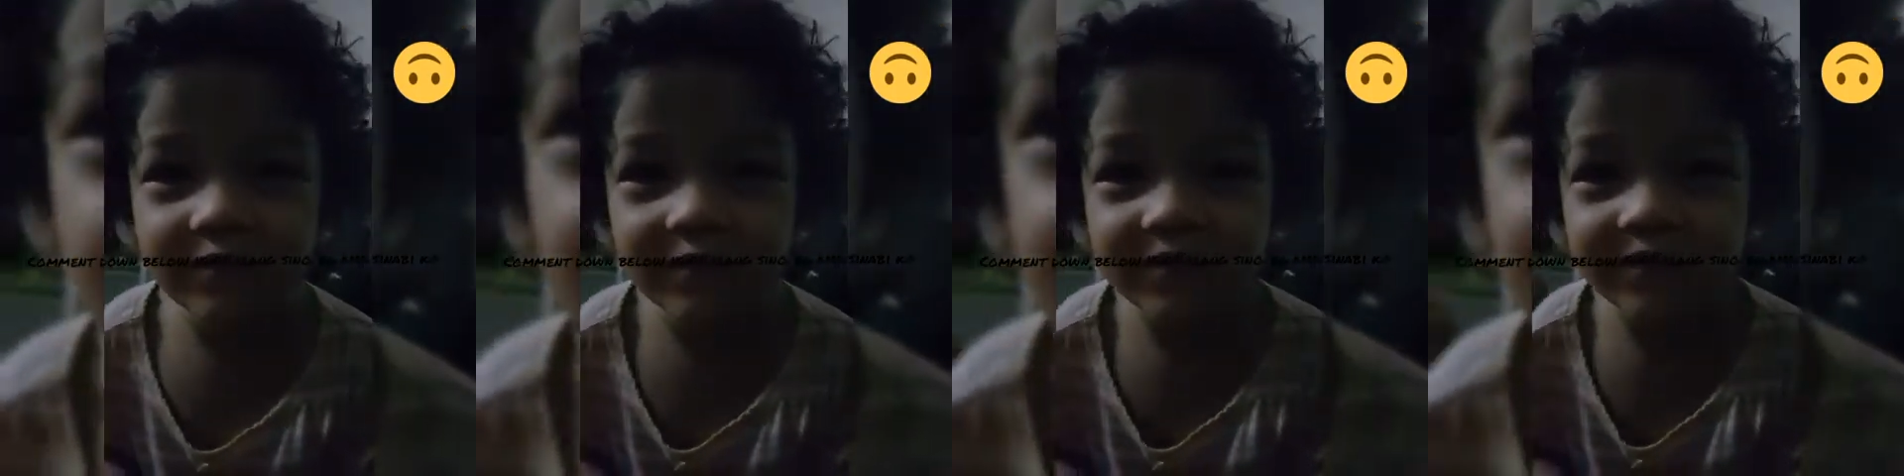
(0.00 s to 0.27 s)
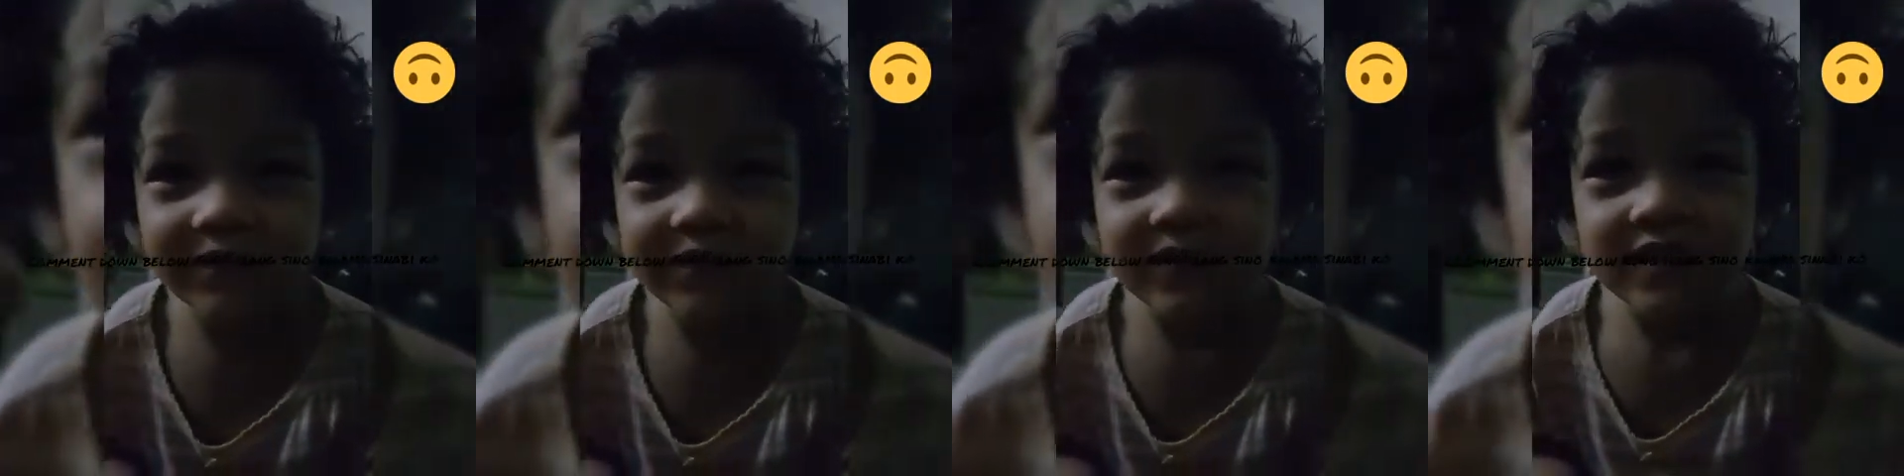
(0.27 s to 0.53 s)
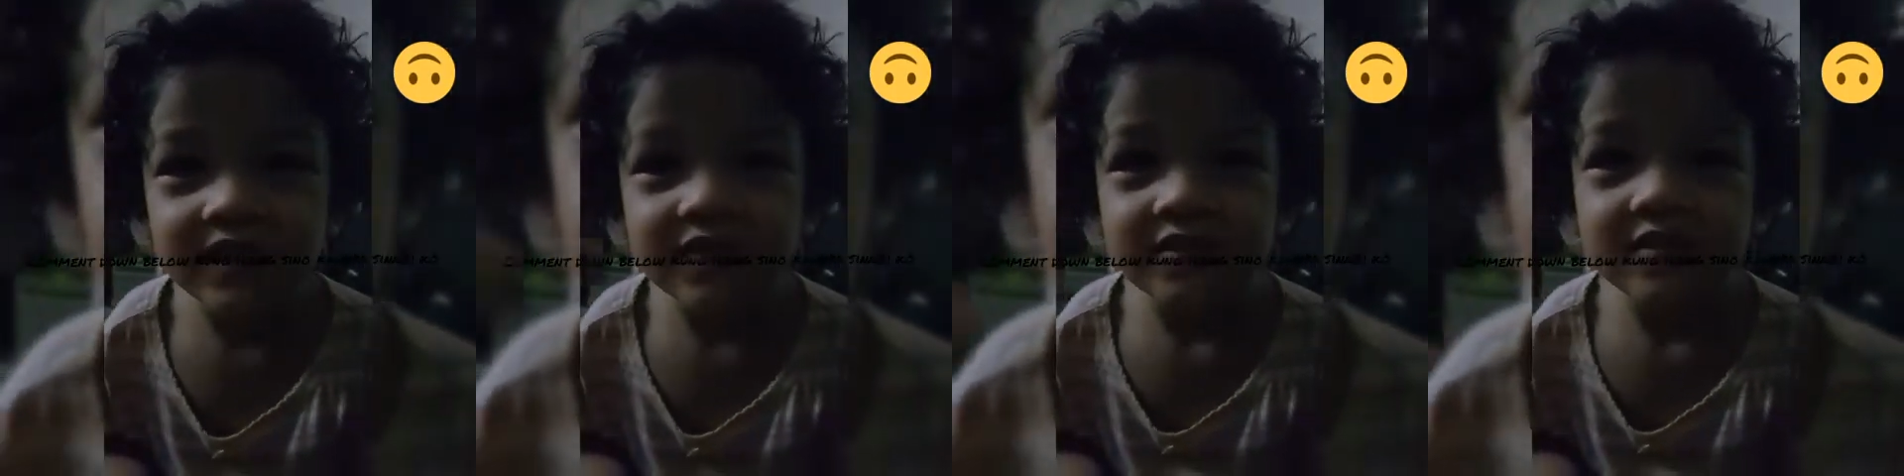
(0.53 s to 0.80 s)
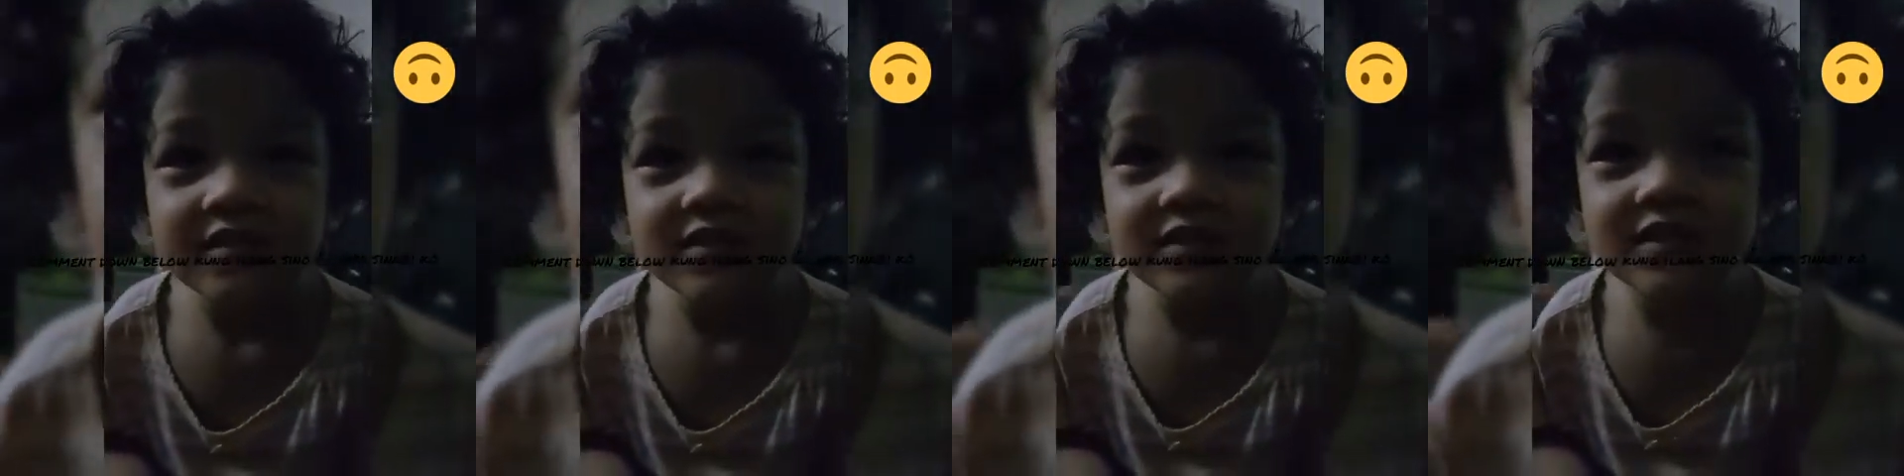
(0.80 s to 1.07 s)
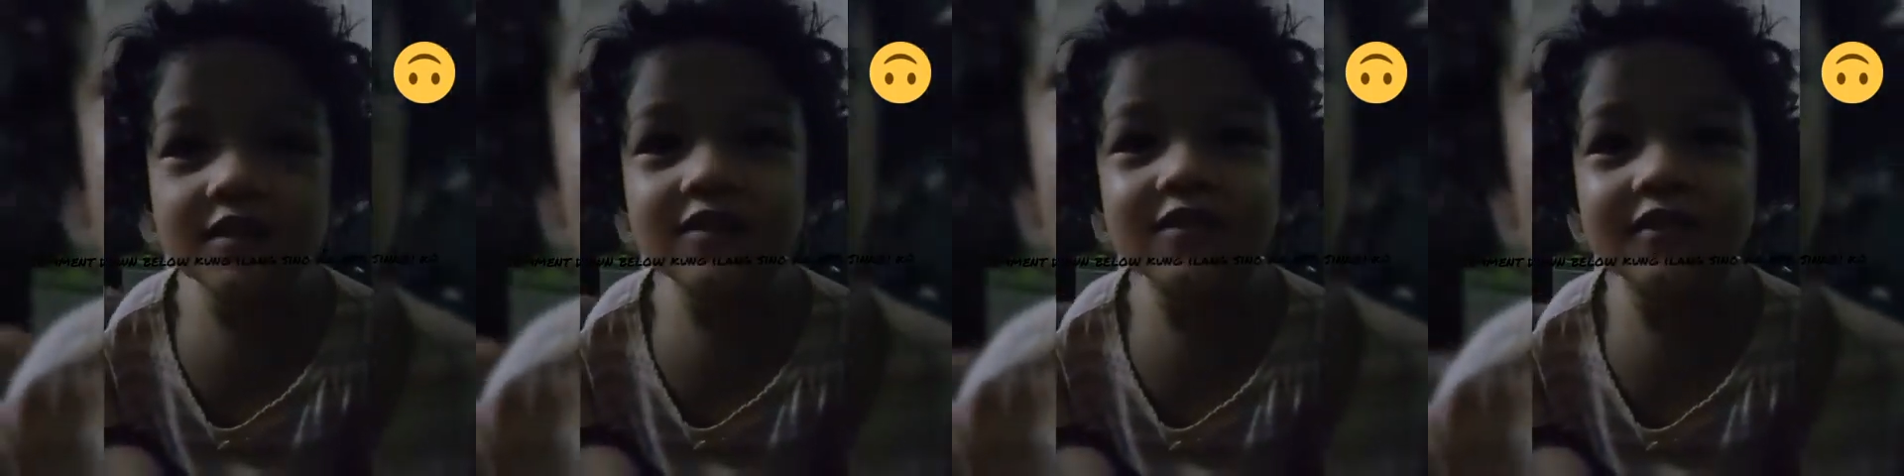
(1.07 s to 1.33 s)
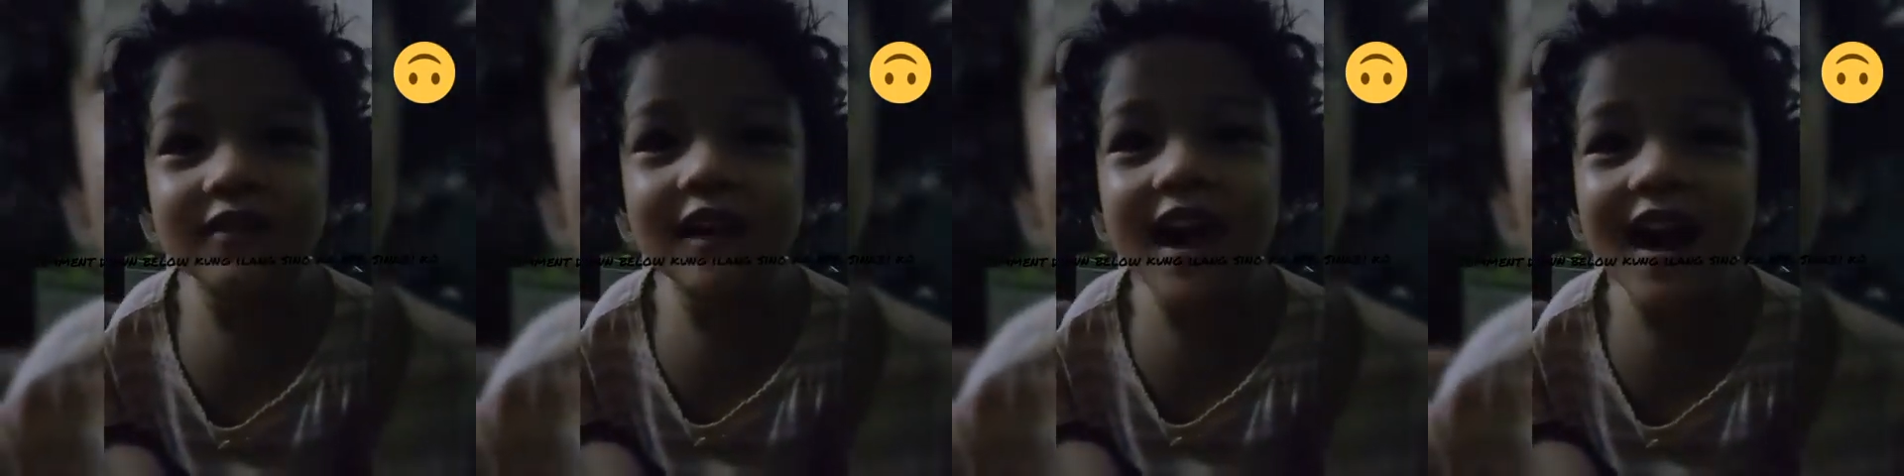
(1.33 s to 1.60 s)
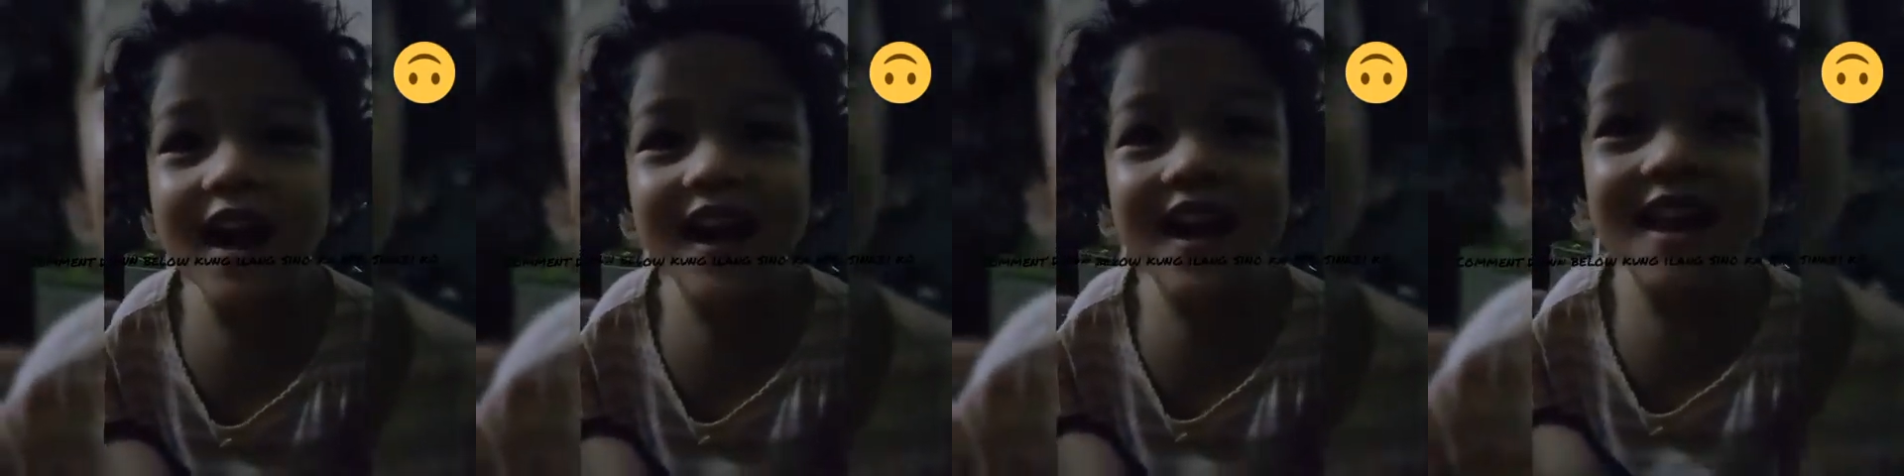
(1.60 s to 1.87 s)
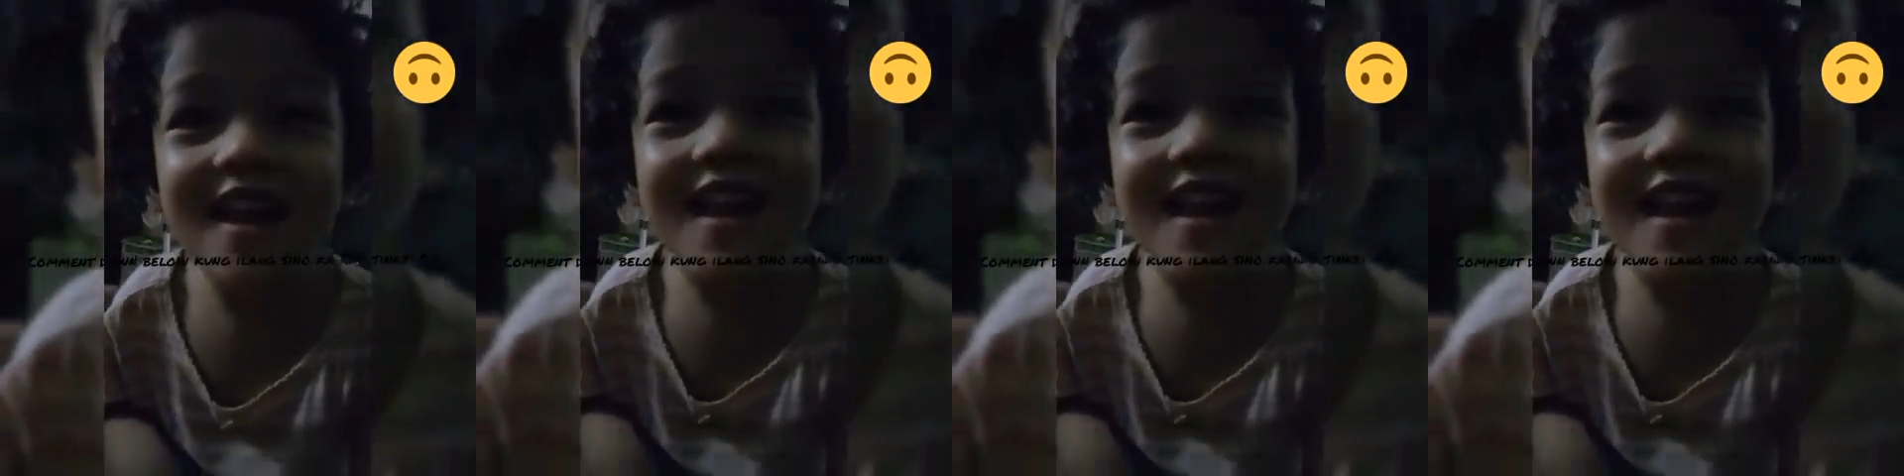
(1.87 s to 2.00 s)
Sino ka? Sino ka?